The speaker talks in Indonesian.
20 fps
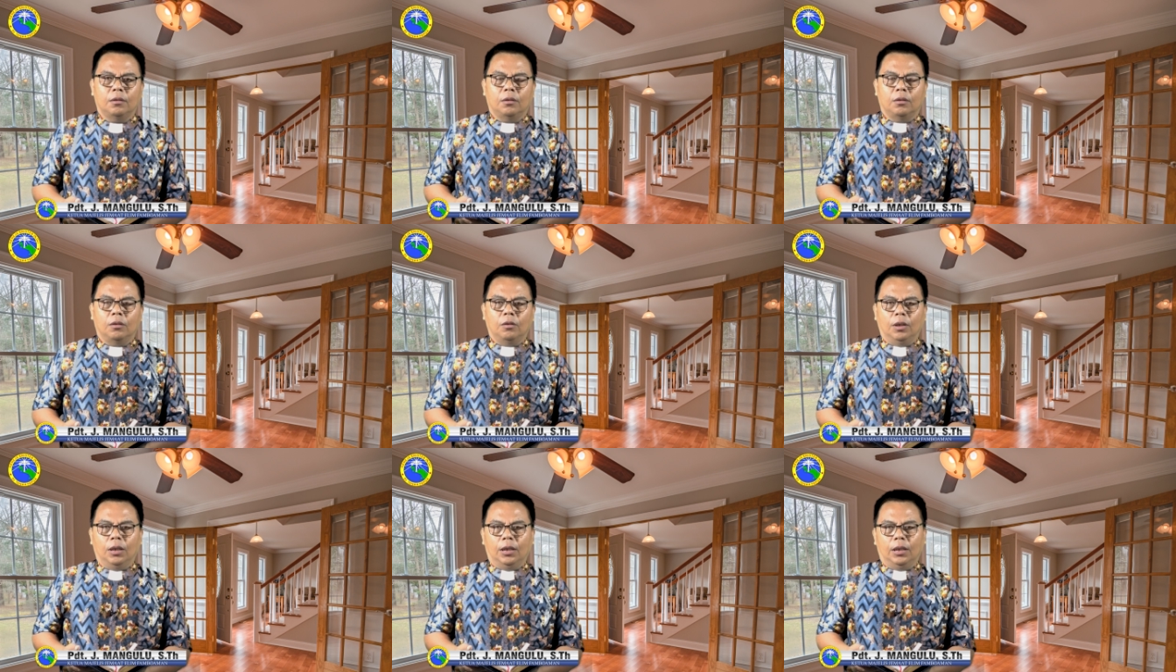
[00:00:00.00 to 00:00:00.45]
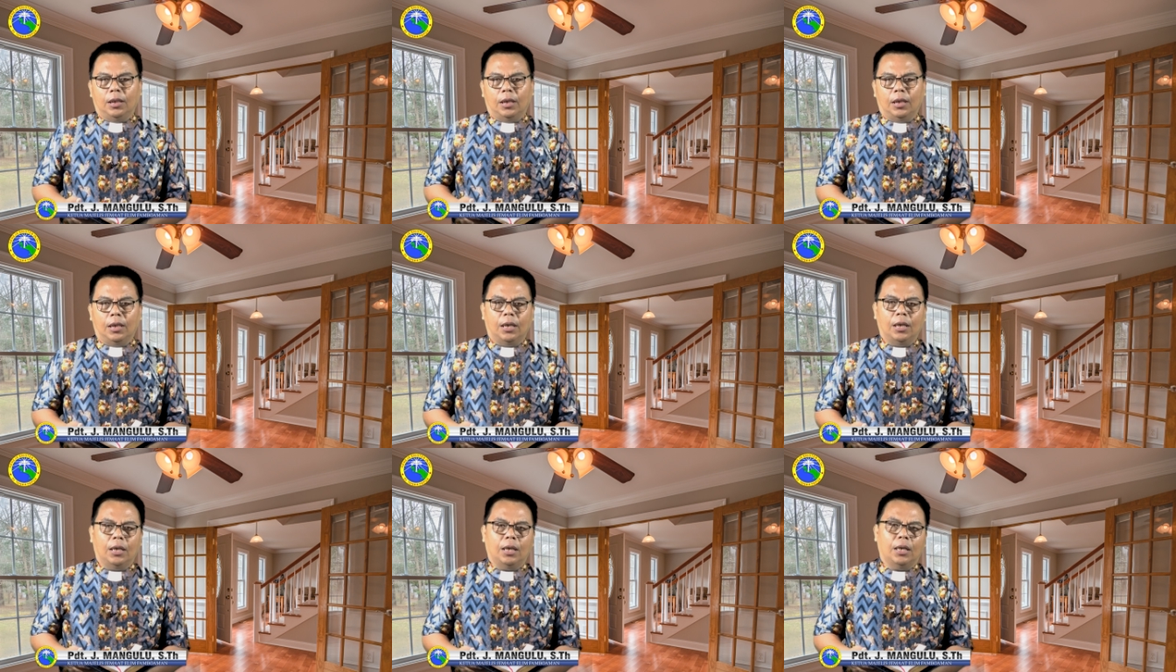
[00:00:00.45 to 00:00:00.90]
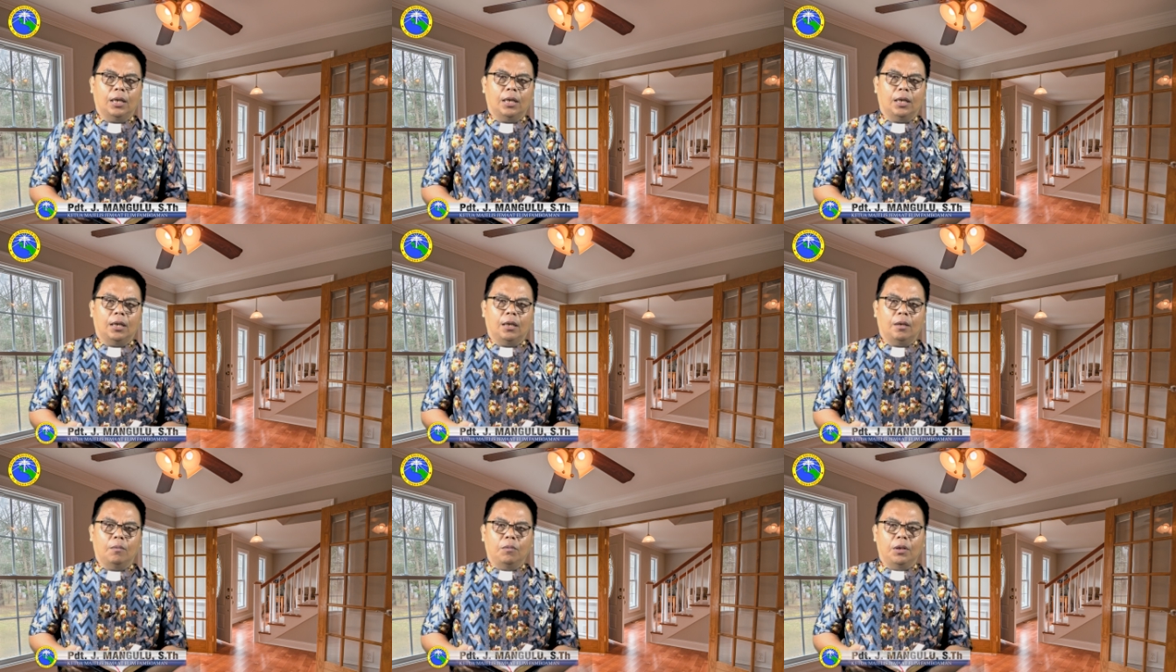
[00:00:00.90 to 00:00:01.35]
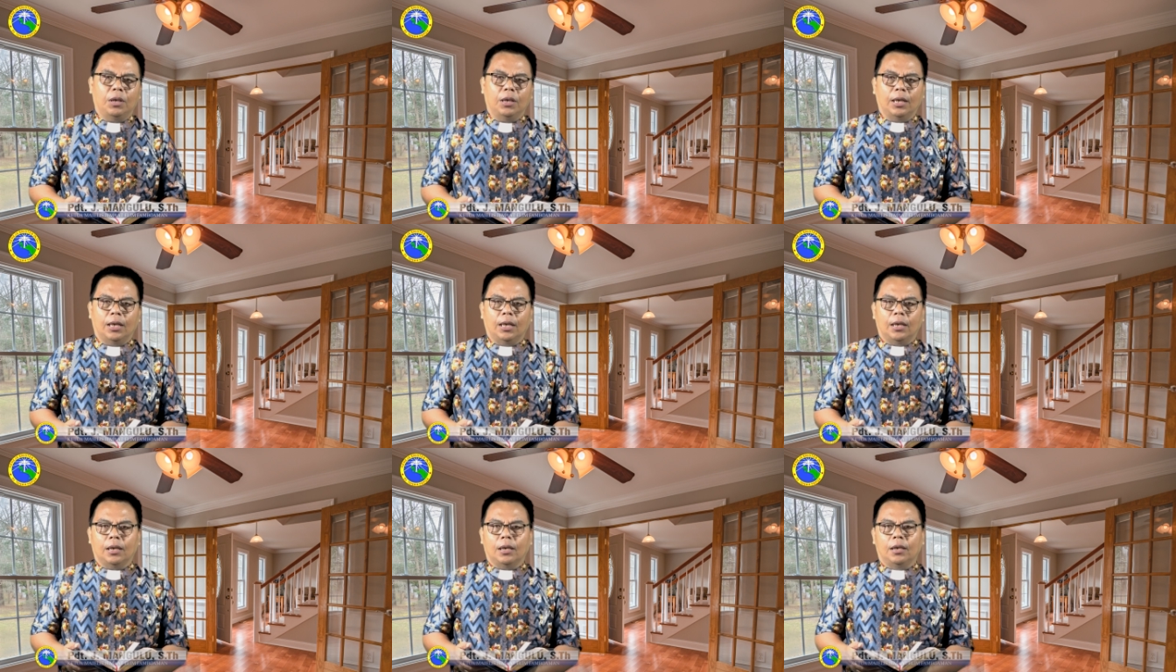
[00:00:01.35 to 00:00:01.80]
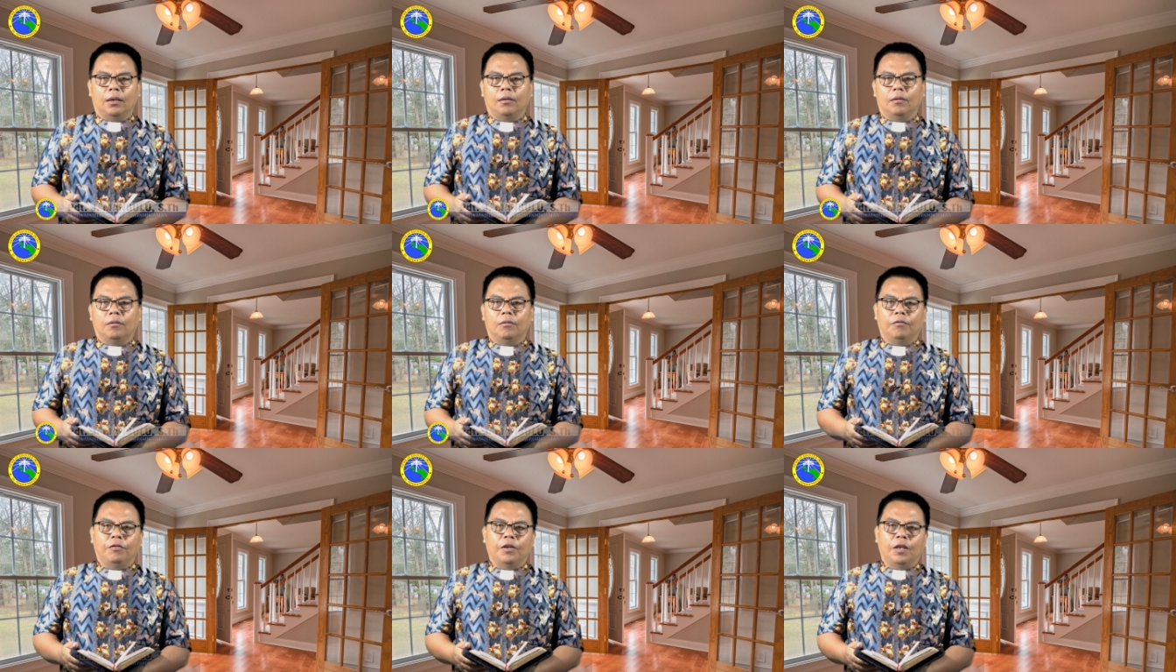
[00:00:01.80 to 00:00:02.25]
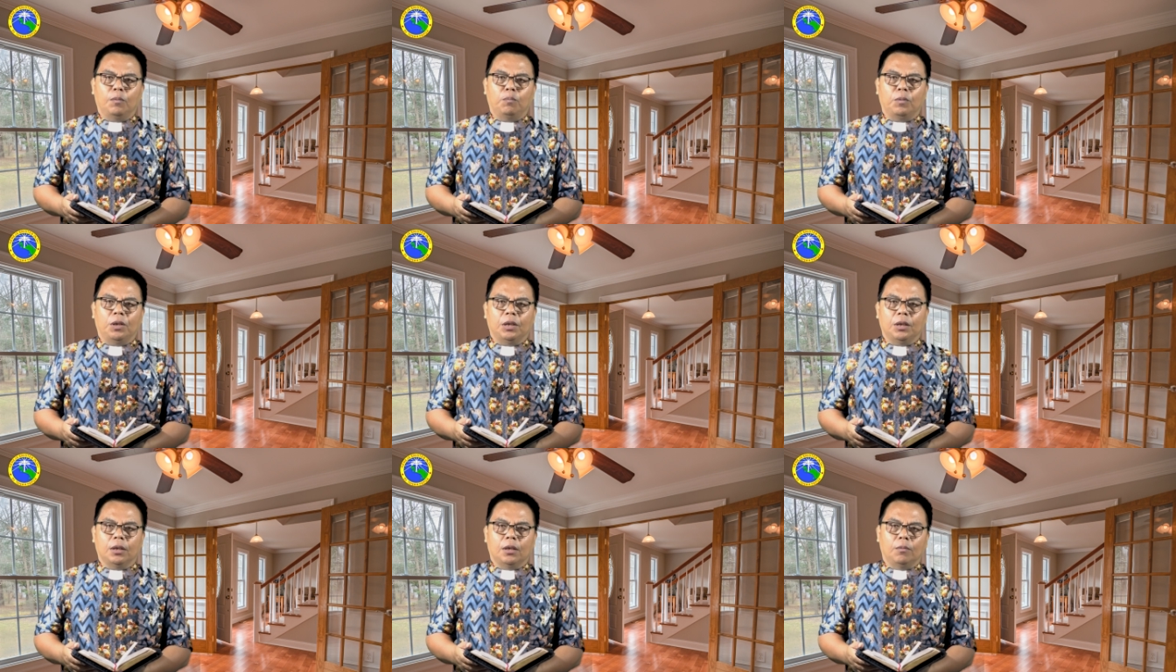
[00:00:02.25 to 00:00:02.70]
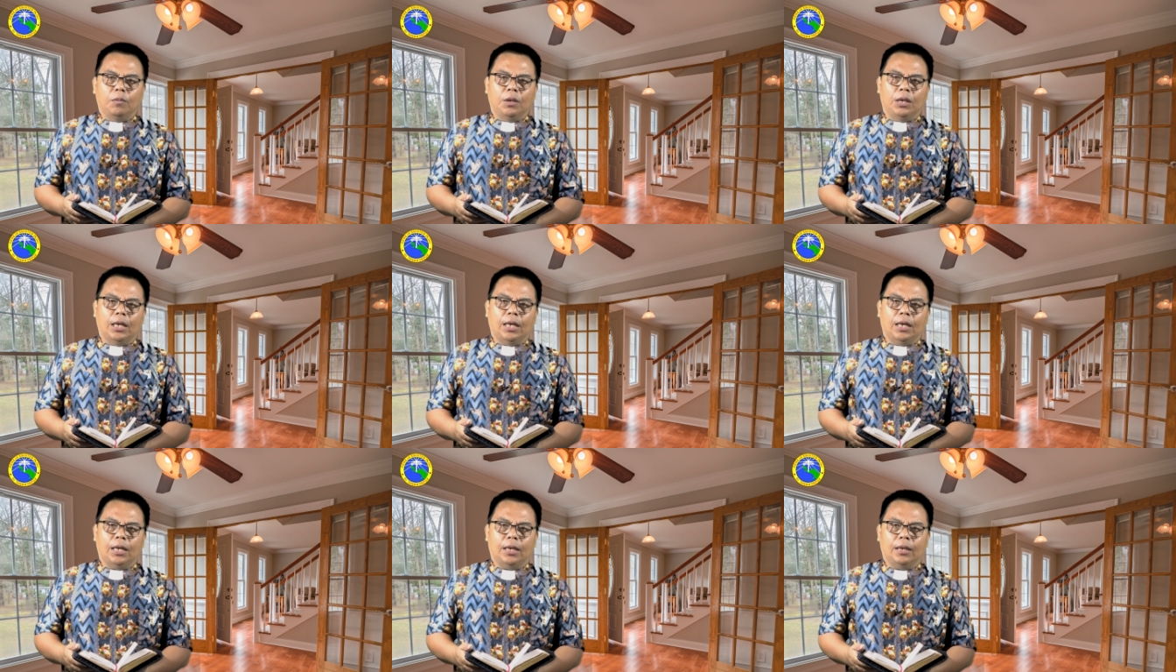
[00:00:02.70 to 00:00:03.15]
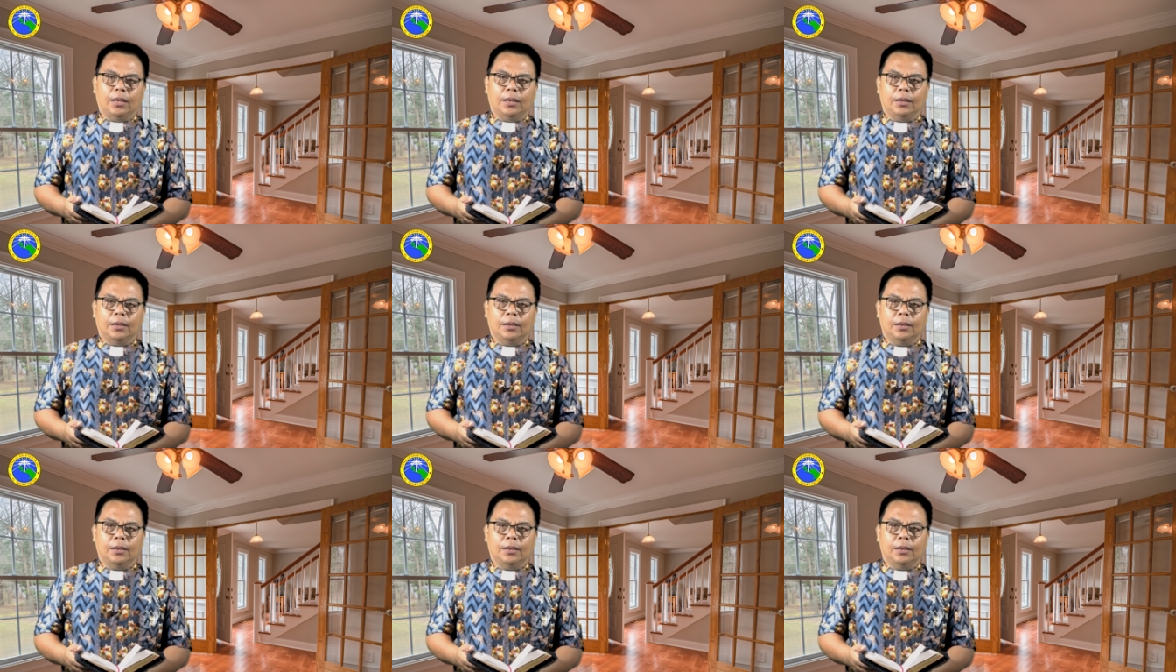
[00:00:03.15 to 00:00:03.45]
untuk kita mendengarkan firman kebenaran.